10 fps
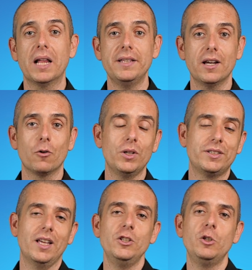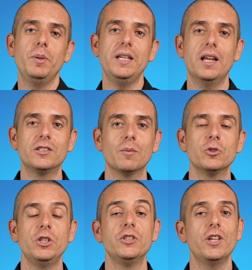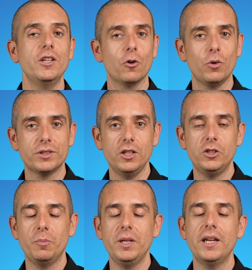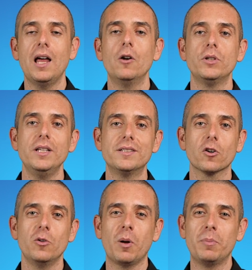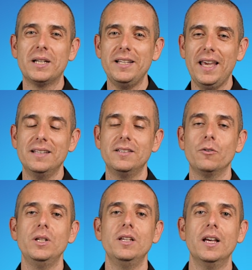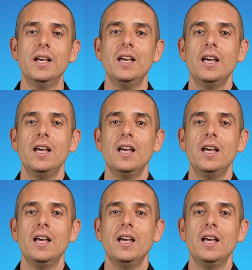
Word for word: predicano questa disciplina, diciamo così, insegnano questa disciplina e lo utilizzano con i propri clienti, quindi